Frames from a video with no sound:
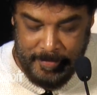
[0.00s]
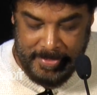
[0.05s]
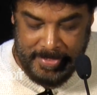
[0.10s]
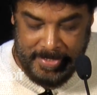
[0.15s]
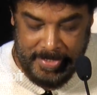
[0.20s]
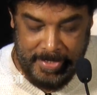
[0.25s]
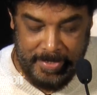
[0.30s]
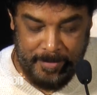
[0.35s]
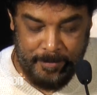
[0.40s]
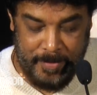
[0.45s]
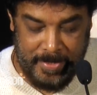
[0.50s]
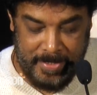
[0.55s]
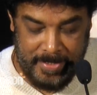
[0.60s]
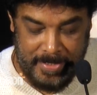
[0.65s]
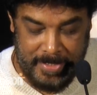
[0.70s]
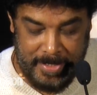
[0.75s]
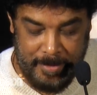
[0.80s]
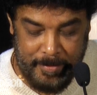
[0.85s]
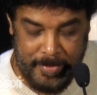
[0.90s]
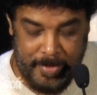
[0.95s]
வெற்றி
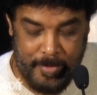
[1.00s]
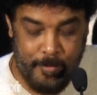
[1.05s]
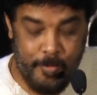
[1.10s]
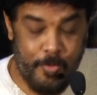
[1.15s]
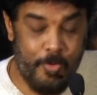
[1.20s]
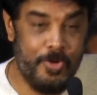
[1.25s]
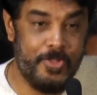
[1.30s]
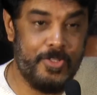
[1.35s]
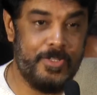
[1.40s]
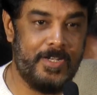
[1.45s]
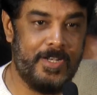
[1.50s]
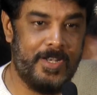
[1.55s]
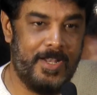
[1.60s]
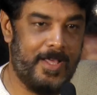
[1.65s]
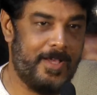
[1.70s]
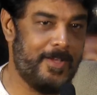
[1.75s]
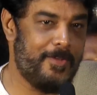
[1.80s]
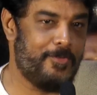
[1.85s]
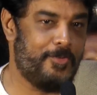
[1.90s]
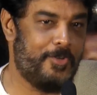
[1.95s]
படம் நல்லபடியாக ஓடுதுன்ட்டு
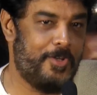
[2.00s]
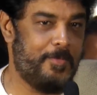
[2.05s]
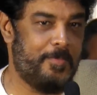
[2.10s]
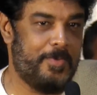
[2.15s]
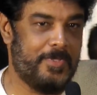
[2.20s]
நாங்கள் சொன்னால்